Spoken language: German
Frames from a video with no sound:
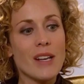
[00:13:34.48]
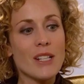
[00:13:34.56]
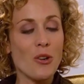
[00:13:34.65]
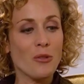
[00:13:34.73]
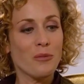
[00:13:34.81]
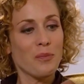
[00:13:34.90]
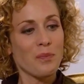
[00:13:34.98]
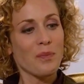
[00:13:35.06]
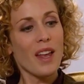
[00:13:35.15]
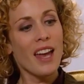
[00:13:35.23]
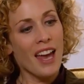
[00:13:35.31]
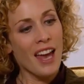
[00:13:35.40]
So,
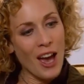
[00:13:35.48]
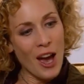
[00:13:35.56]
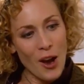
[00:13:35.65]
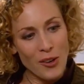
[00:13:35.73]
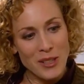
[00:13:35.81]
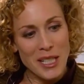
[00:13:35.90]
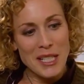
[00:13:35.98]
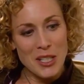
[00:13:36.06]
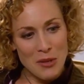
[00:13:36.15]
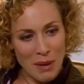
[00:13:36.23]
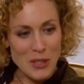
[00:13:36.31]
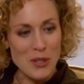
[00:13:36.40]
und jetzt
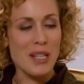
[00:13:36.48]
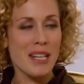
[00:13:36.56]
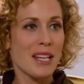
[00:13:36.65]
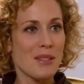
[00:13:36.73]
entspannst du dich